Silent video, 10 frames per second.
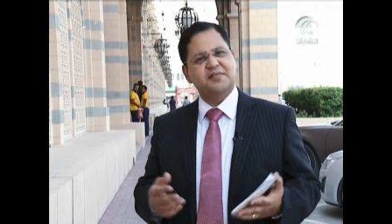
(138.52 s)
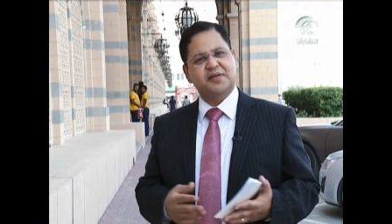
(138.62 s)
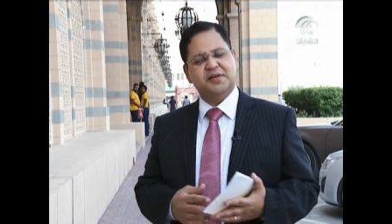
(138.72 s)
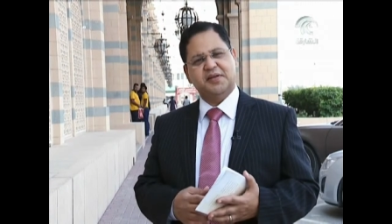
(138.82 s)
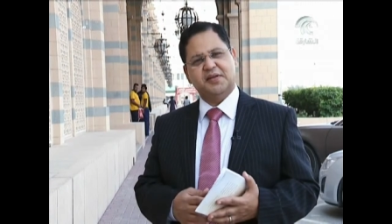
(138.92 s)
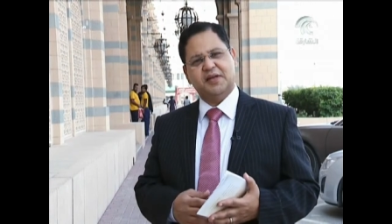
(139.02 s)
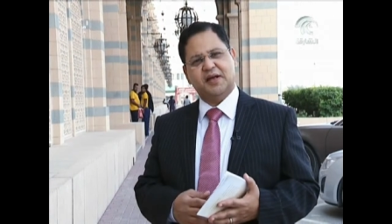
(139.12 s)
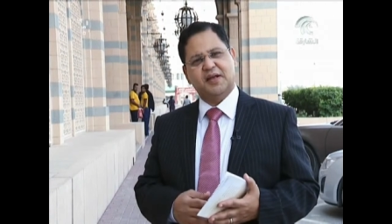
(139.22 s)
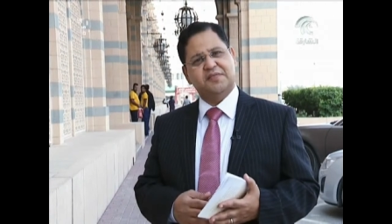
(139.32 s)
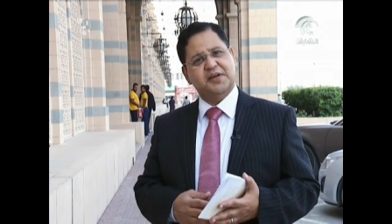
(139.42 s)
الذهني
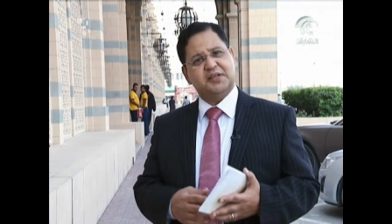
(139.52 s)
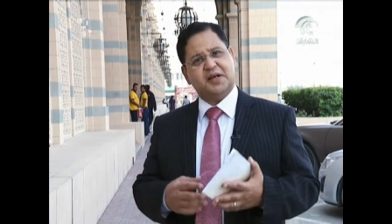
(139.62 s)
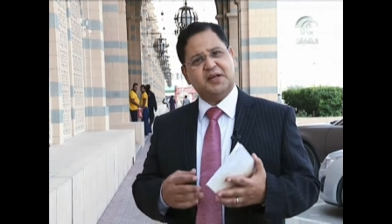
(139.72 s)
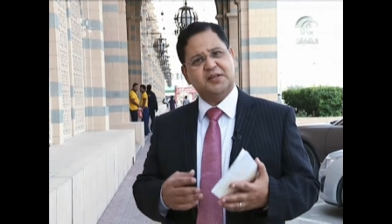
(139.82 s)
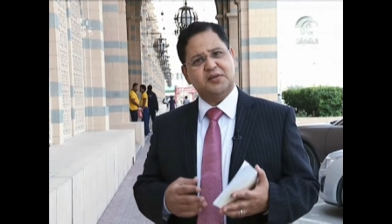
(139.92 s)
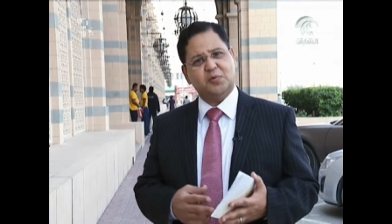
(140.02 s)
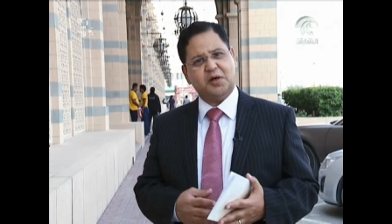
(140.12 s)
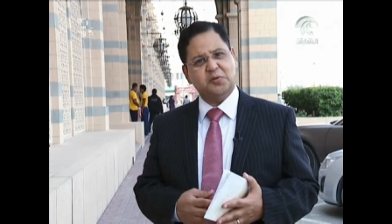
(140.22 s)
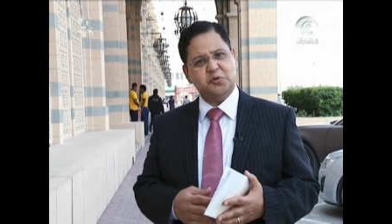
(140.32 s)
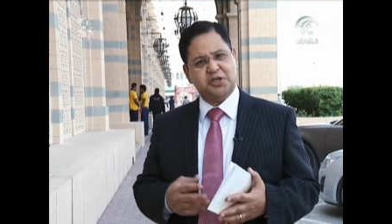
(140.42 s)
الذي يتحدث
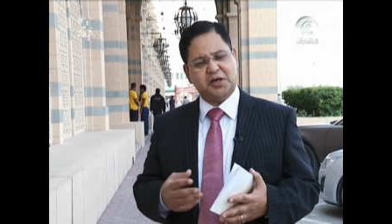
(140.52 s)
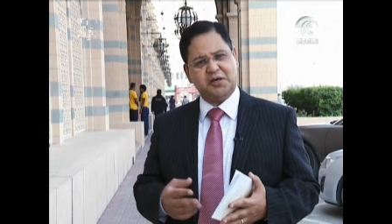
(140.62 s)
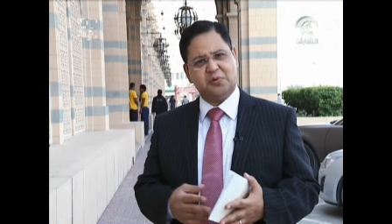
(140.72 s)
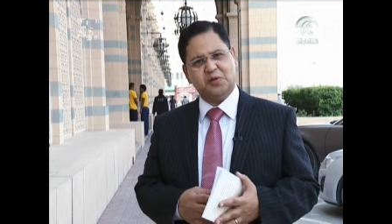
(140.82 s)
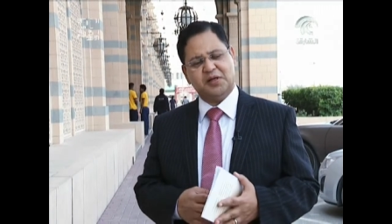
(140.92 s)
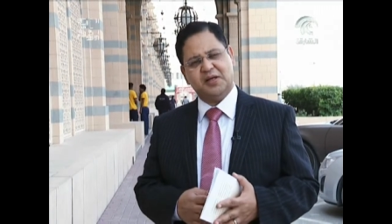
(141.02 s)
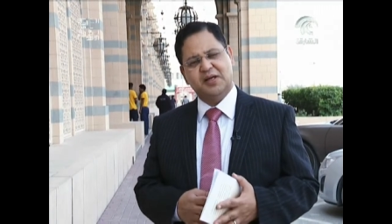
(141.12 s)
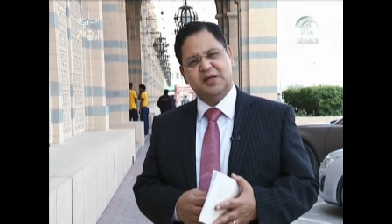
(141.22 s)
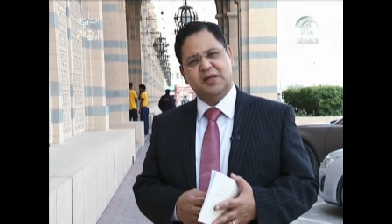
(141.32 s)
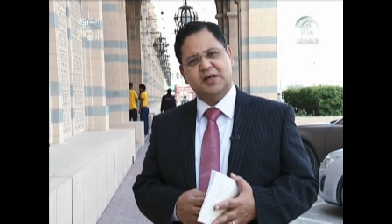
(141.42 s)
عنه شاعرنا
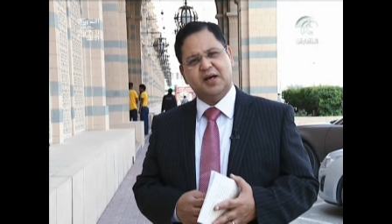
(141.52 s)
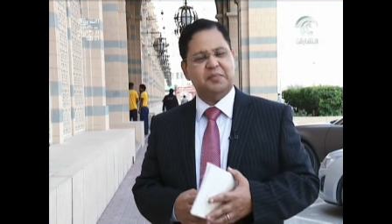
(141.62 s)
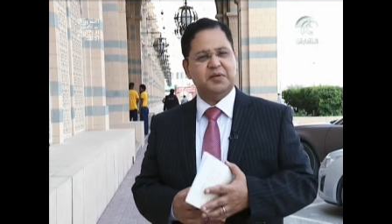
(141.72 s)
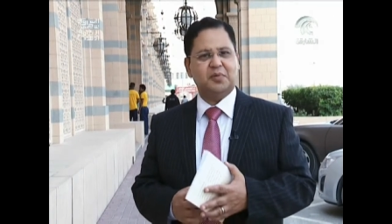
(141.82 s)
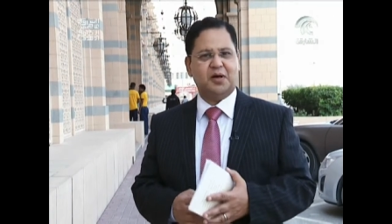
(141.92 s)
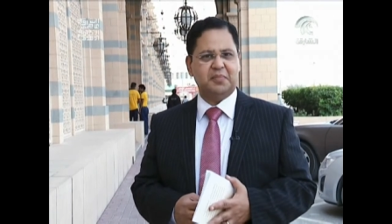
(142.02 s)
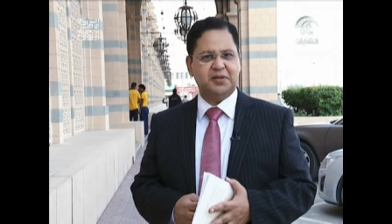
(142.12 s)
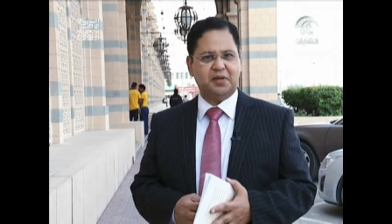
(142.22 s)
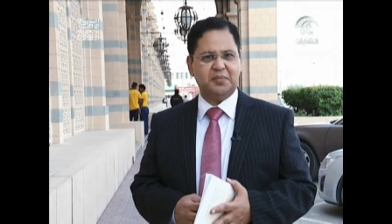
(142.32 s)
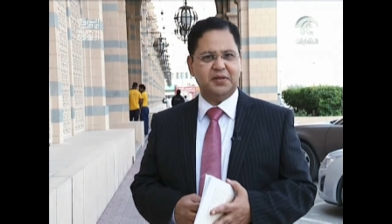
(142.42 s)
احمد محمد
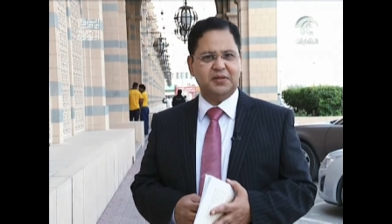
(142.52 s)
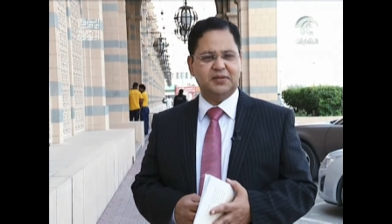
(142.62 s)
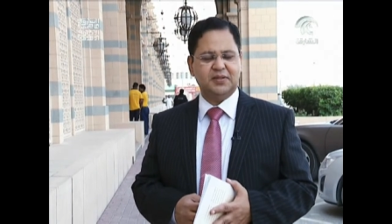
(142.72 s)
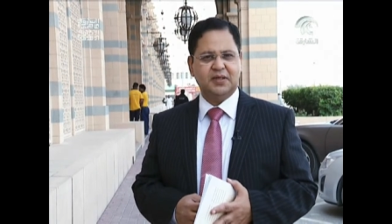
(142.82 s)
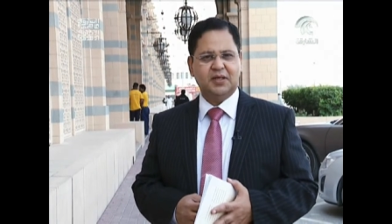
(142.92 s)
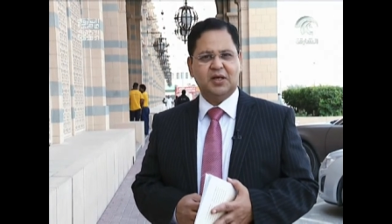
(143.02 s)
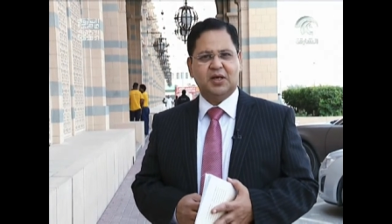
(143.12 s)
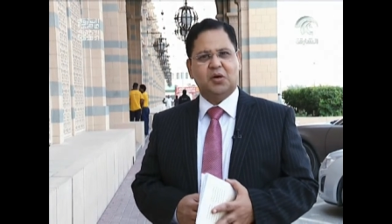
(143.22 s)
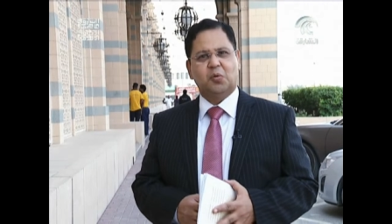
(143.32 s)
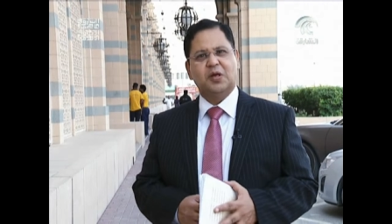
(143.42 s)
عبيد
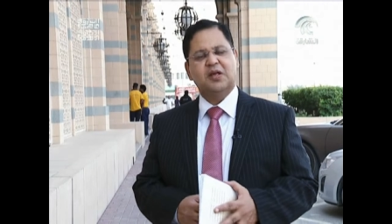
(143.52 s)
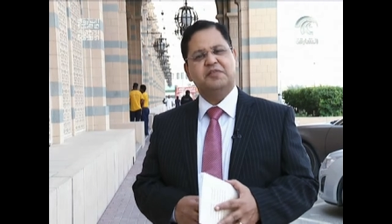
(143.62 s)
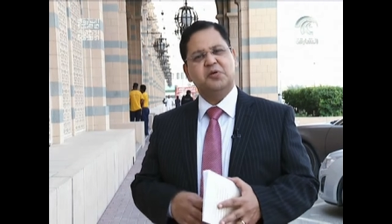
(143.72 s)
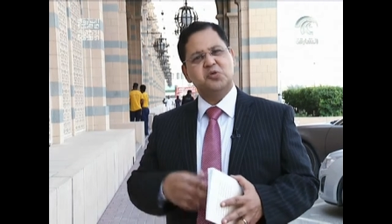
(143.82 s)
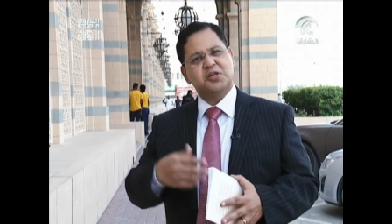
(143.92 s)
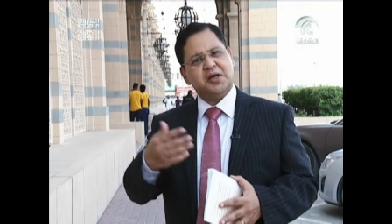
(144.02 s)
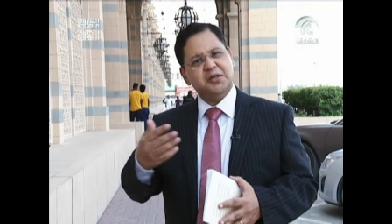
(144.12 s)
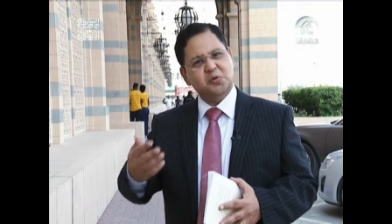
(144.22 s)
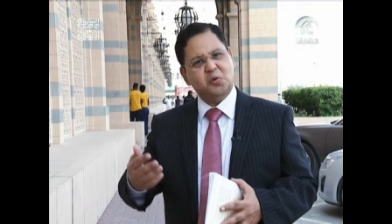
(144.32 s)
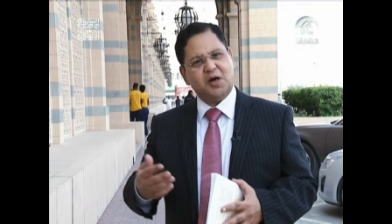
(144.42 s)
والذي
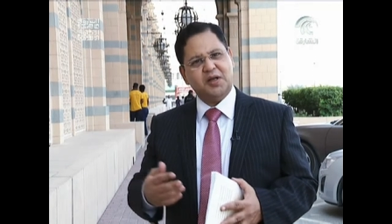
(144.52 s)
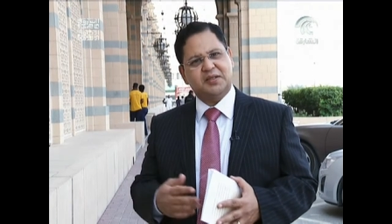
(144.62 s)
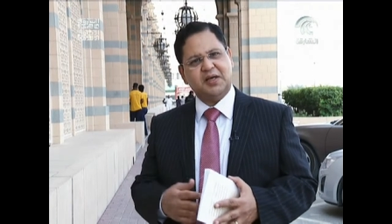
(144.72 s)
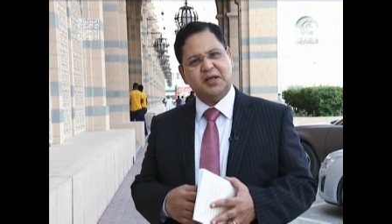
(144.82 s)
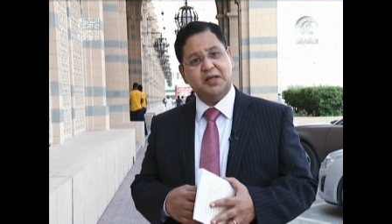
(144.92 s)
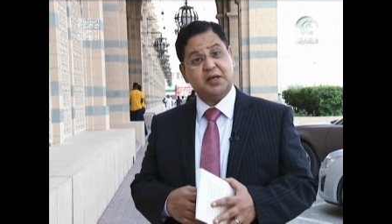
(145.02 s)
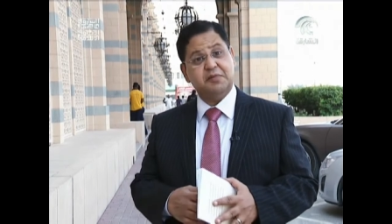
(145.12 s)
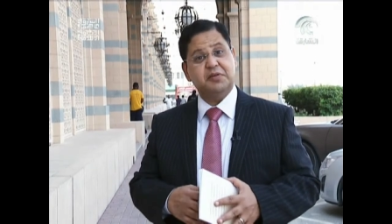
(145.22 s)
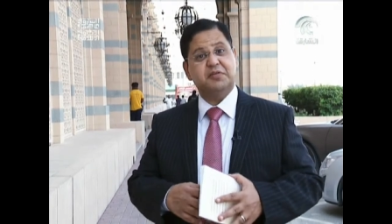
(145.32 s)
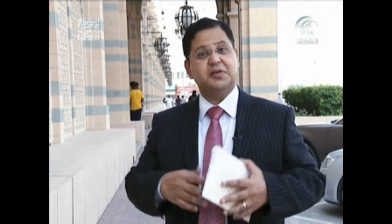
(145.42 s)
يساعده على التحليق
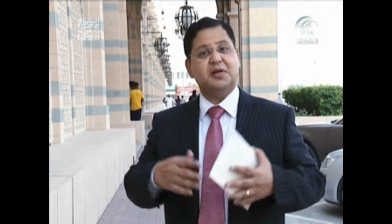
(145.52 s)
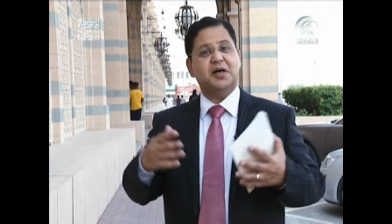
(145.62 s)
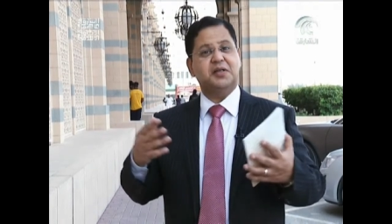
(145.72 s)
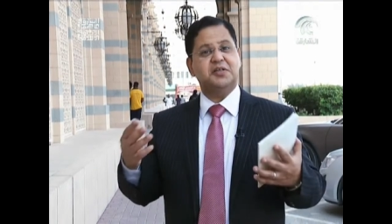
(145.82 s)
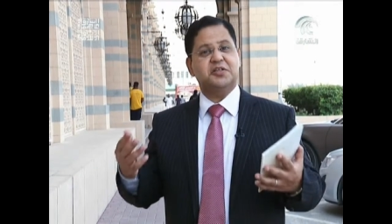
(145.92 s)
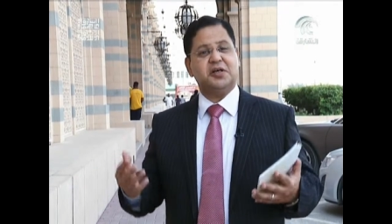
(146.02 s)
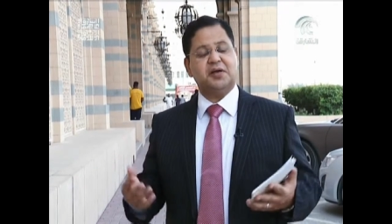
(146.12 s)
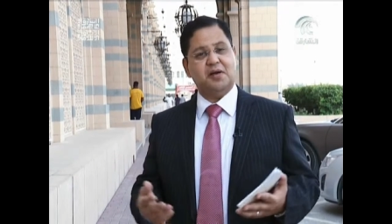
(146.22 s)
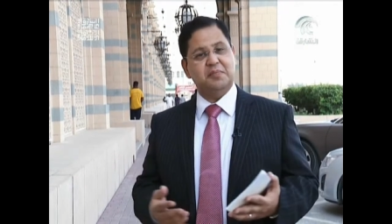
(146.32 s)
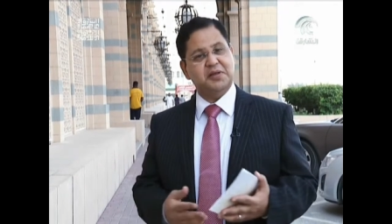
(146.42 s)
في فضاءات
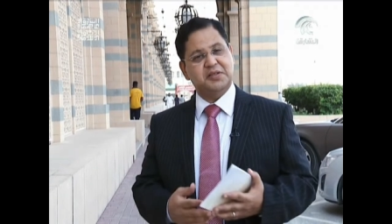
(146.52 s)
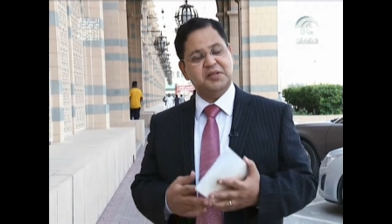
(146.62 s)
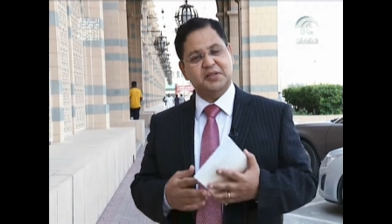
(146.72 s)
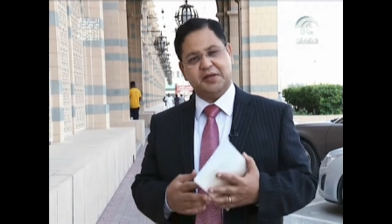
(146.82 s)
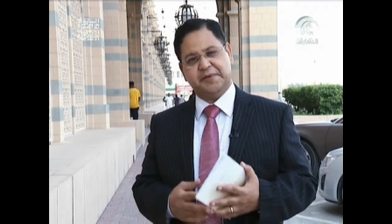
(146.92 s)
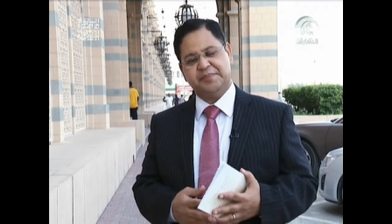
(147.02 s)
الشعر المديده